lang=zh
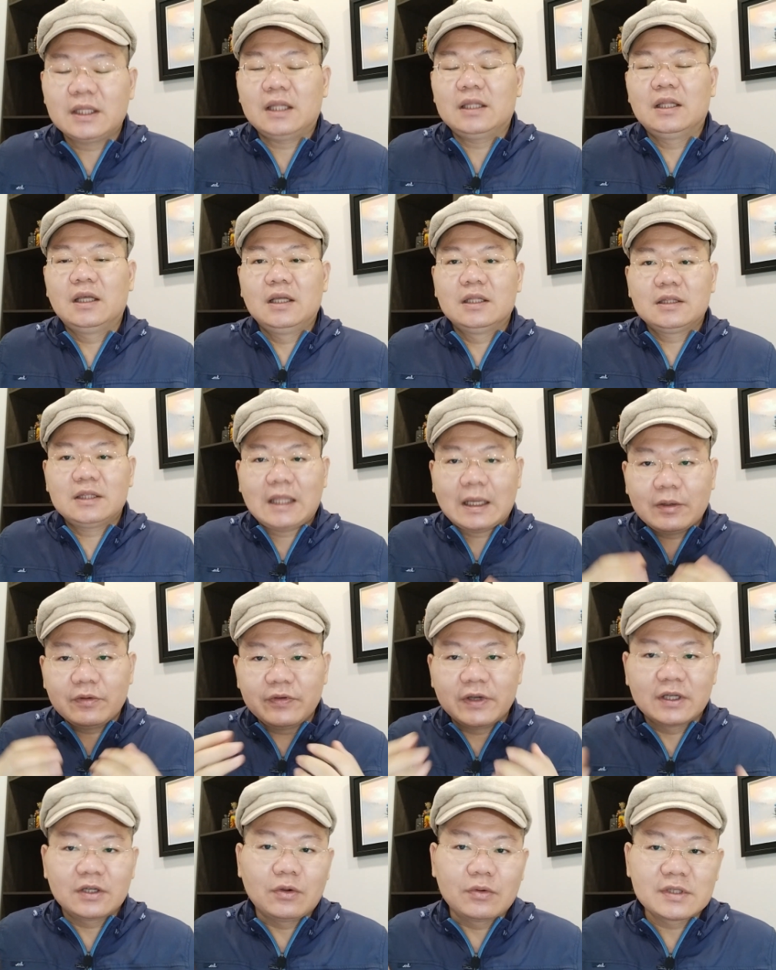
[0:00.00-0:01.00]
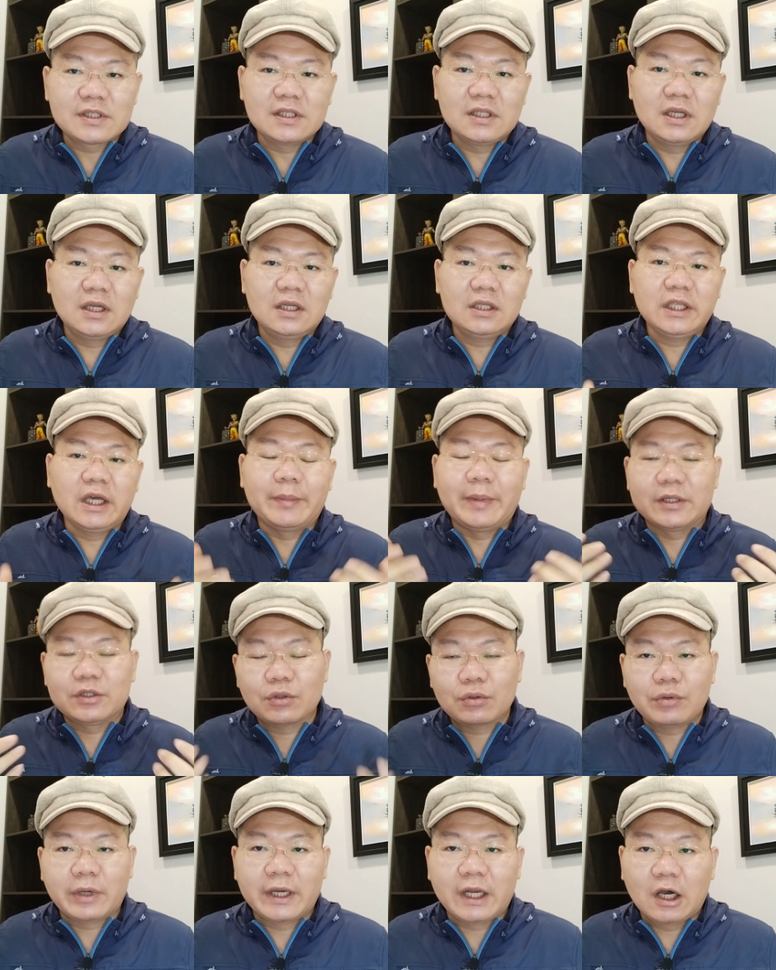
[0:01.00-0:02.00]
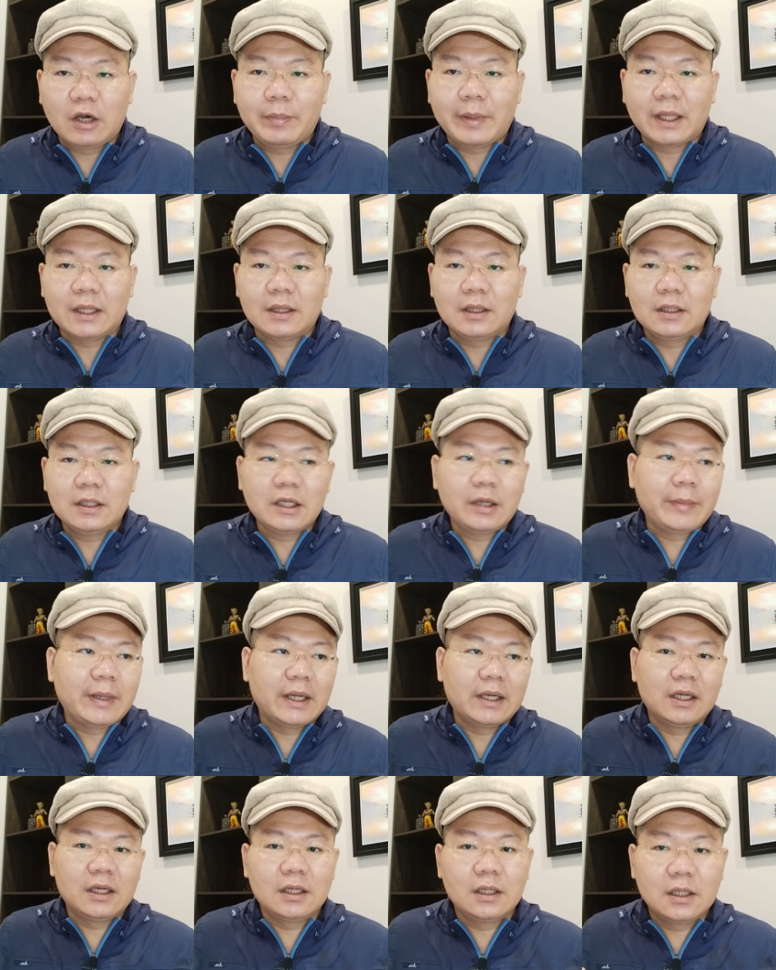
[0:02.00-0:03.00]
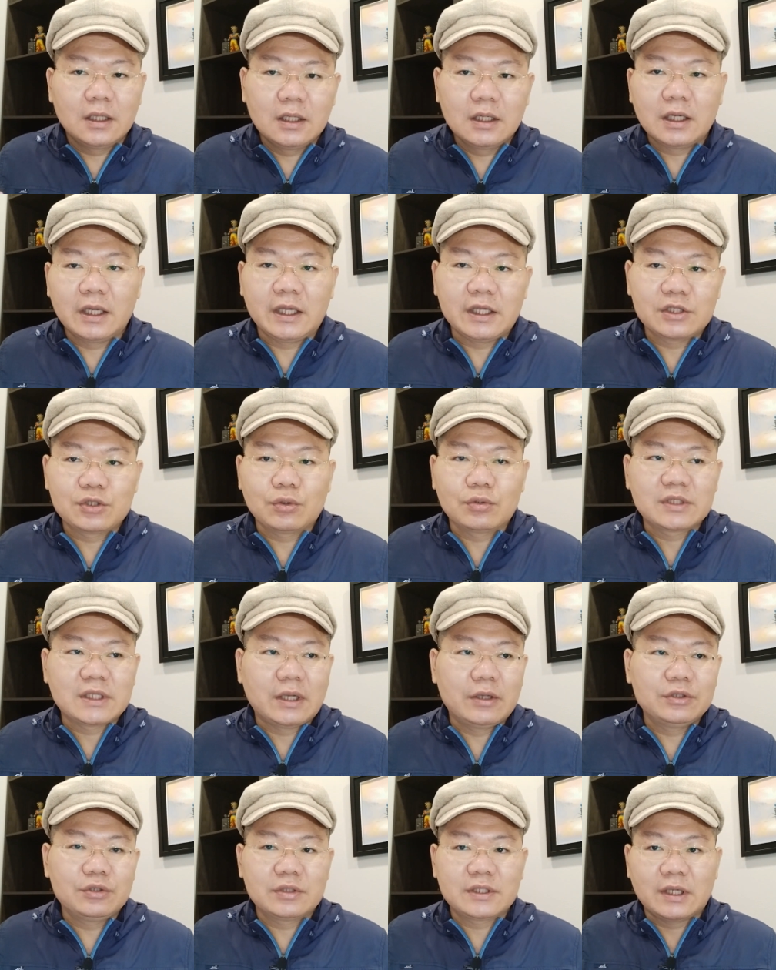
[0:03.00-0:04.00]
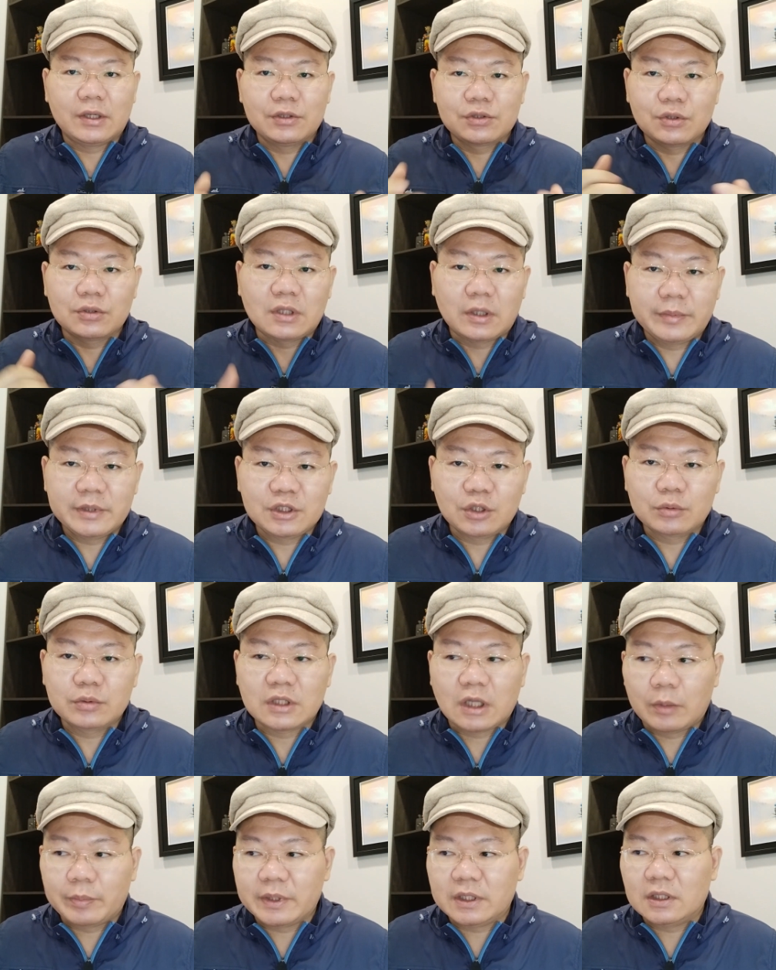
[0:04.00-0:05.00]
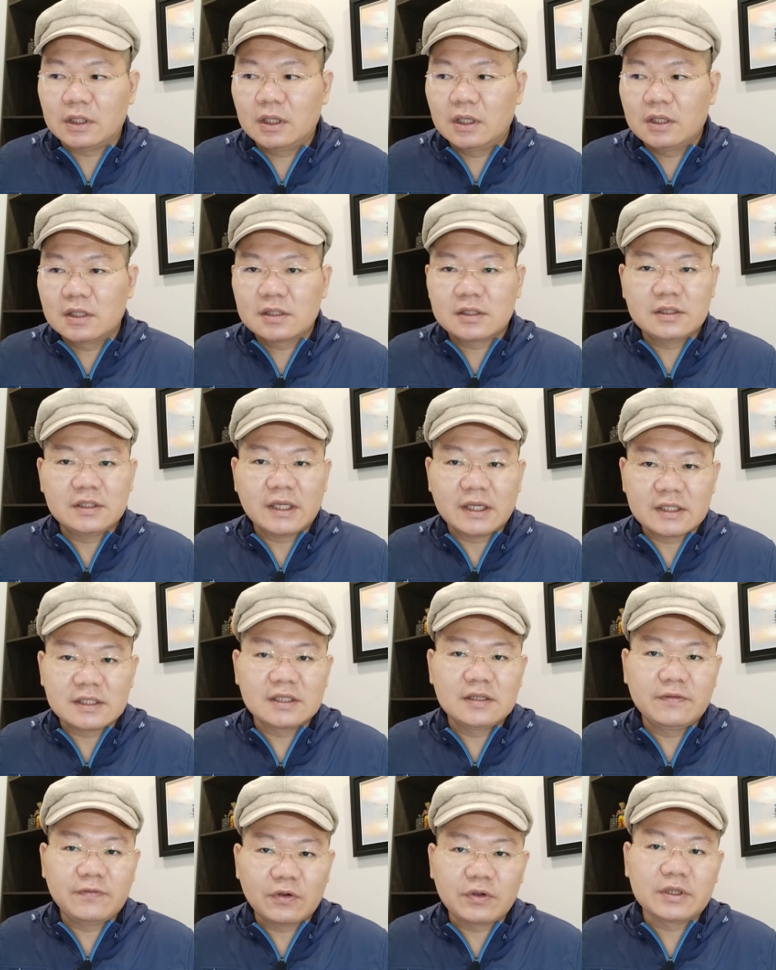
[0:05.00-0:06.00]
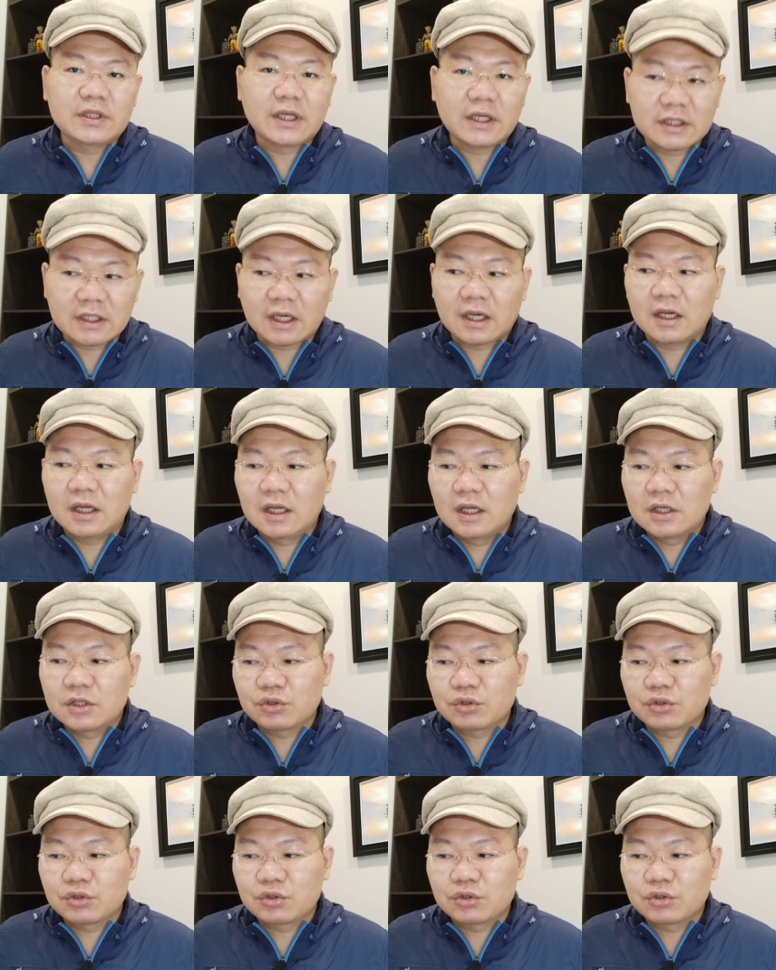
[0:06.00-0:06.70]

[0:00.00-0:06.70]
但大部分公司呢，要么就惯老板，要么呢，哎，说裁员就裁员，说倒闭就倒闭，实在是风险太大。